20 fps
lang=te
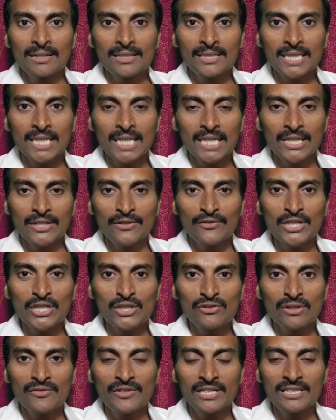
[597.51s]
శ్రీ
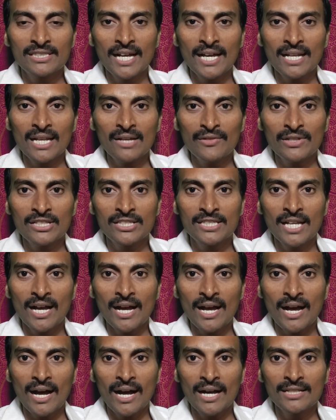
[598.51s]
విశ్వ విజ్ఞాన విద్య
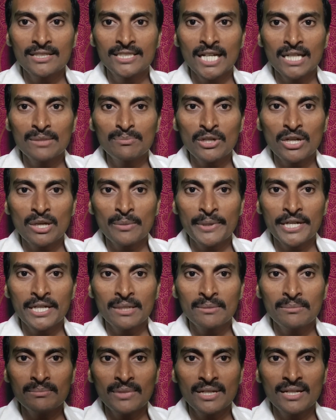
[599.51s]
ఆధ్యాత్మిక
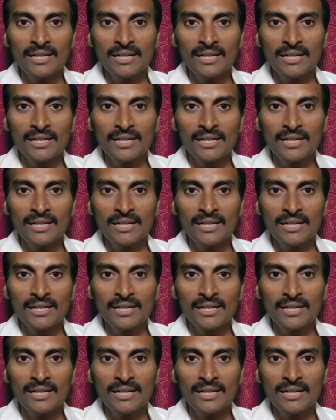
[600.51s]
పీఠం